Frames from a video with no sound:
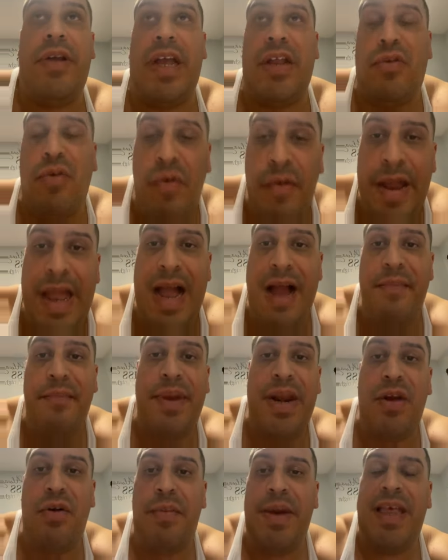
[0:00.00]
Porque tuve
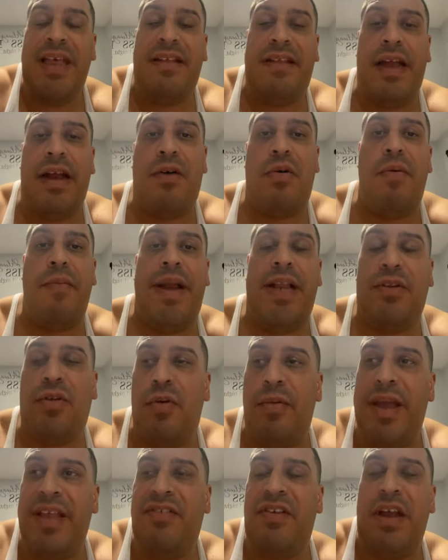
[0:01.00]
hambre y no me diste
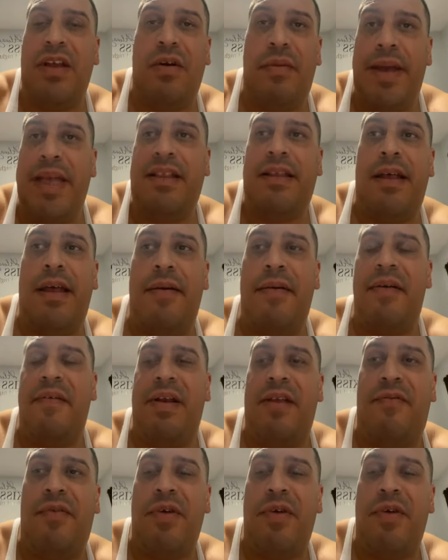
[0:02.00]
comer, tuve sed y no me diste de